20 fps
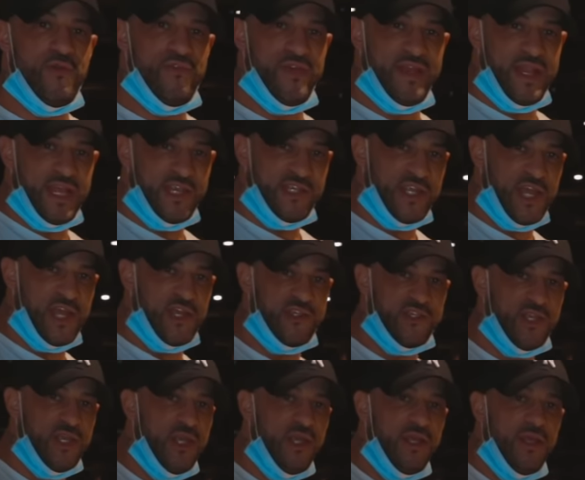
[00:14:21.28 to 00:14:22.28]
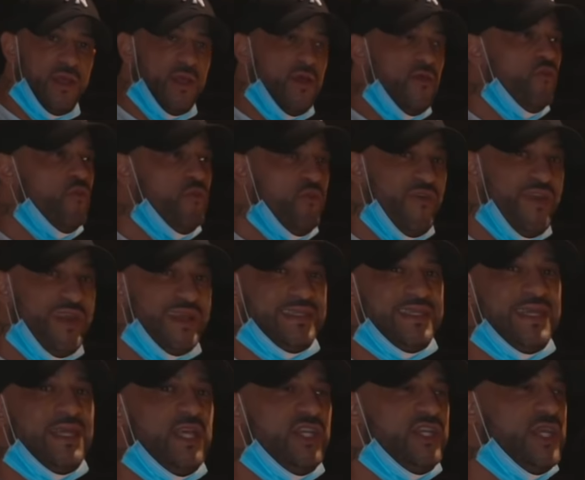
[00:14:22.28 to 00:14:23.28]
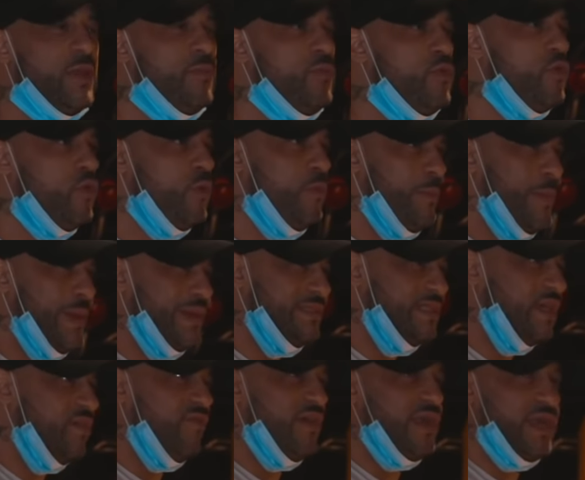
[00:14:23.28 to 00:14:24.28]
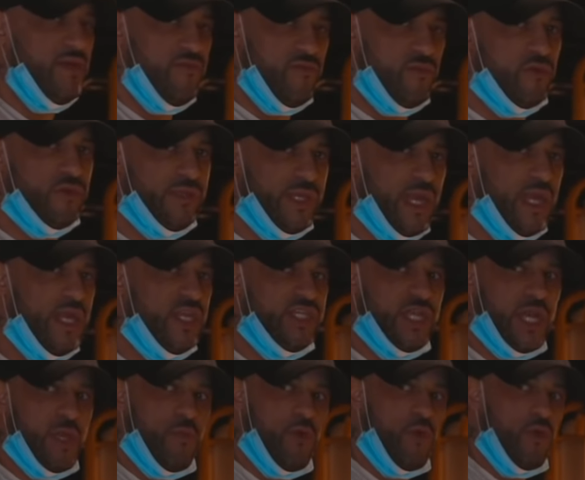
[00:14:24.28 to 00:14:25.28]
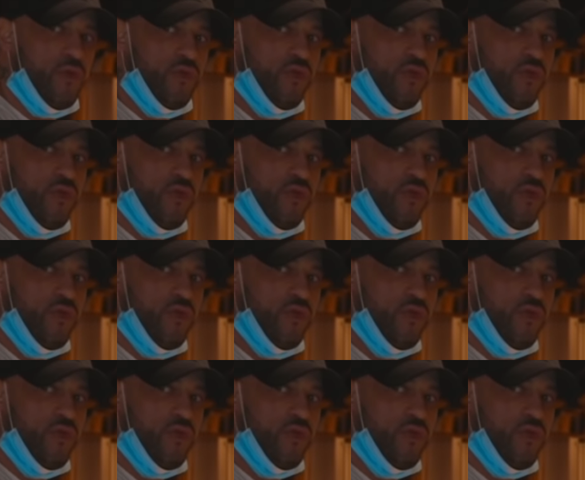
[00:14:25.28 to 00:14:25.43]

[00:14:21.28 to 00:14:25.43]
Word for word: enlever de la charge. Vous pouvez laisser légèrement partir vers l'avant, très légèrement,